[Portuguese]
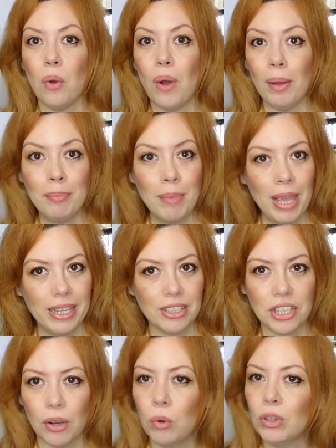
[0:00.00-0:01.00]
Eu amei
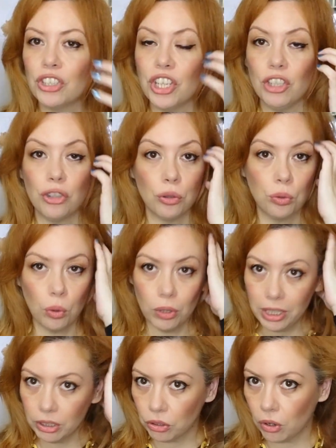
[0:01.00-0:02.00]
essa cor. Gente, eu tô
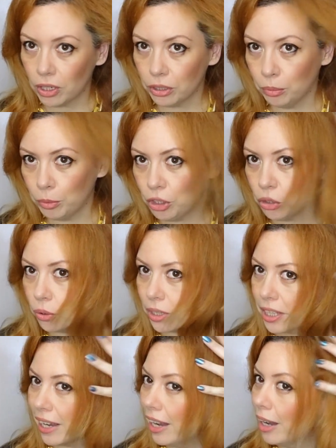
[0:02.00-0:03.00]
olhando agora no monitor
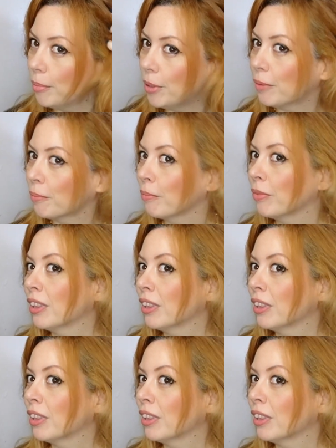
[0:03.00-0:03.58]
da câmera